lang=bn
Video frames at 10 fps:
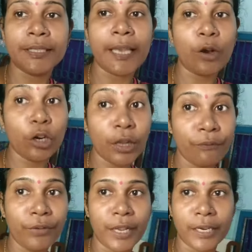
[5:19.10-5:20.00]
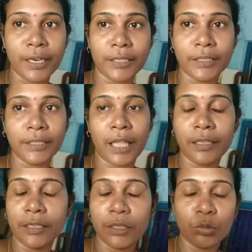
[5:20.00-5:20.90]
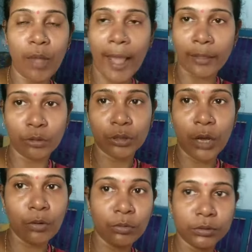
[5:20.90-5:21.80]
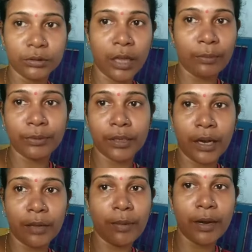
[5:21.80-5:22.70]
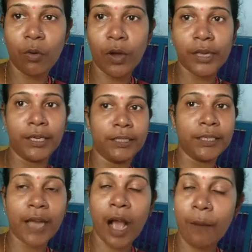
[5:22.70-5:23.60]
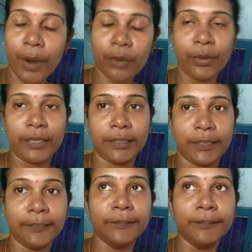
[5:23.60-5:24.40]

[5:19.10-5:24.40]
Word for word: যে কটা ফ্রেন্ড আছে তাদের কিন্তু এতটাও সাবস্ক্রাইবার হয়নি যেটা আমার হয়েছে